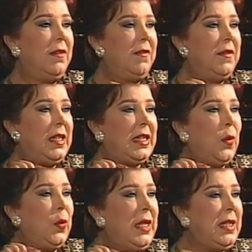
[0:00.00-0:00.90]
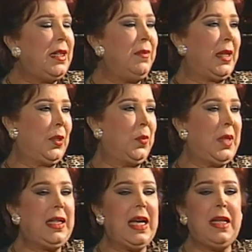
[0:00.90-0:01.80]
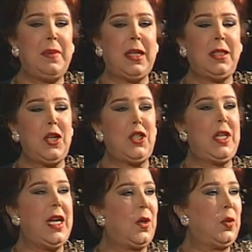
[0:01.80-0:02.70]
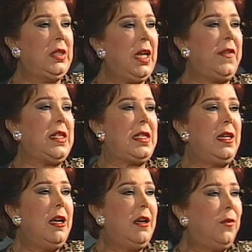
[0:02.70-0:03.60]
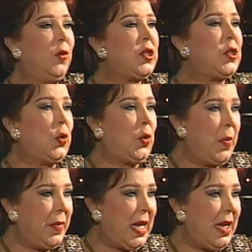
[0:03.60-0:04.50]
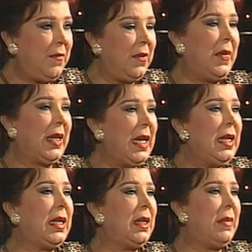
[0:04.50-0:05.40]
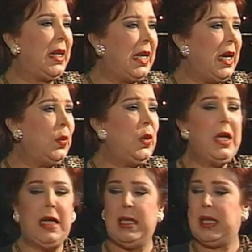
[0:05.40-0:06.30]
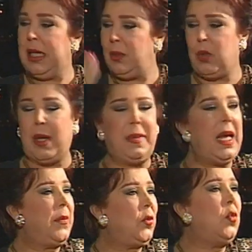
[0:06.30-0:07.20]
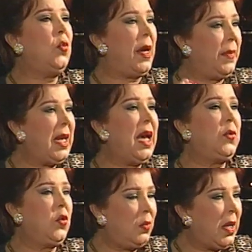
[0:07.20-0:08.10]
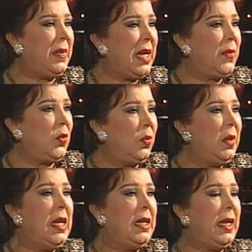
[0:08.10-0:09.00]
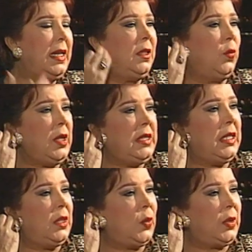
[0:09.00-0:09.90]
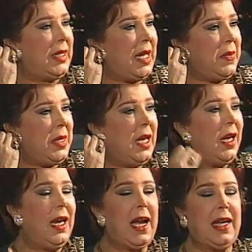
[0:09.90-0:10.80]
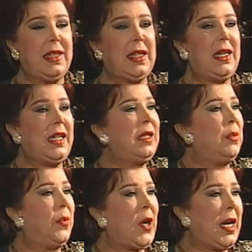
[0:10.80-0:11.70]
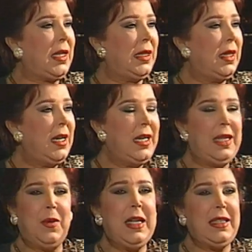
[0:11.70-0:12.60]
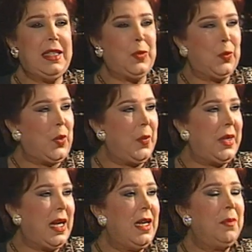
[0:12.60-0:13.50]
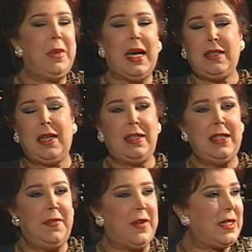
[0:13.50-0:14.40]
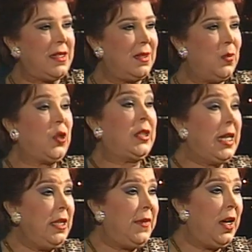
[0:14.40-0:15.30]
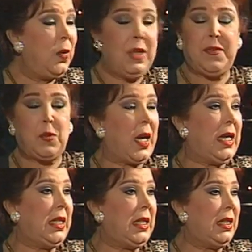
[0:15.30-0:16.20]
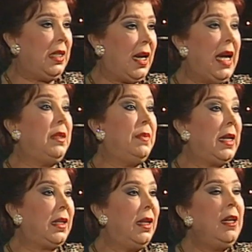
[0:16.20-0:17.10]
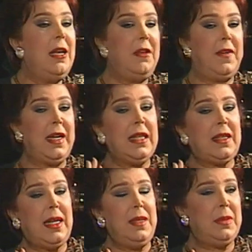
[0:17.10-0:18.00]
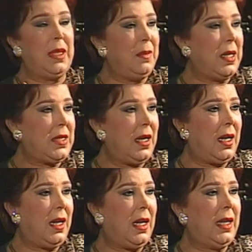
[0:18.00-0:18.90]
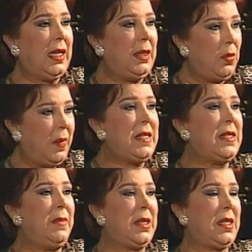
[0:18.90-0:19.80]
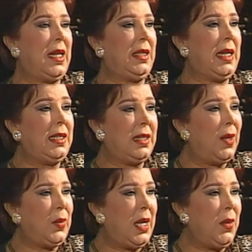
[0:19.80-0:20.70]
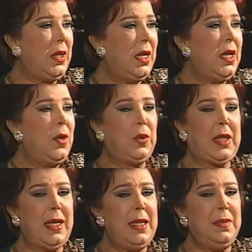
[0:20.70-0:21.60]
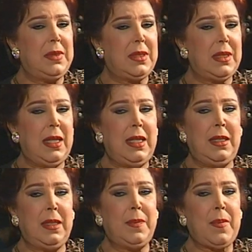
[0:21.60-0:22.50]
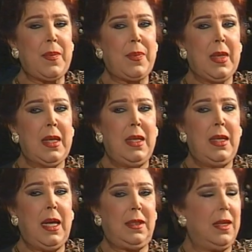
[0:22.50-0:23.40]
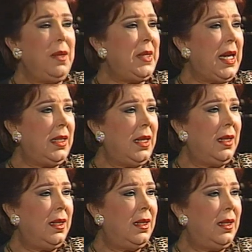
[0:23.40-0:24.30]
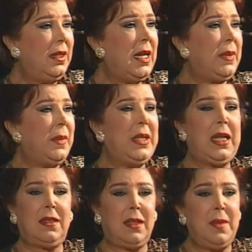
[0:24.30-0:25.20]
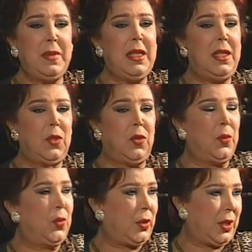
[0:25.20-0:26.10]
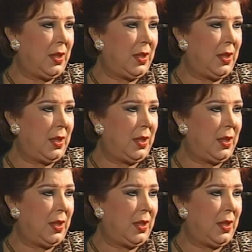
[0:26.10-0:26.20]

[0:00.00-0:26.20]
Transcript: في التوقيت المطلوب يعني أنا ما أقدرش آخد نفسي في وسط جملة في مكان غير مكانه اللي خدته قبلها بيوم وقبلها بيوم وقبلها بيوم لأن ودن اللي قدامي أخدت على رتم معين لو أنا اديته الجملة بقطعة نفس مختلفة هو نفسه حي هيتبرج فأنا اتعلمت المسرح على إيد ممثل مسرحي جيد قوي قوي وتعلمت إن احترامي أنا نابع من احترامي للجمهور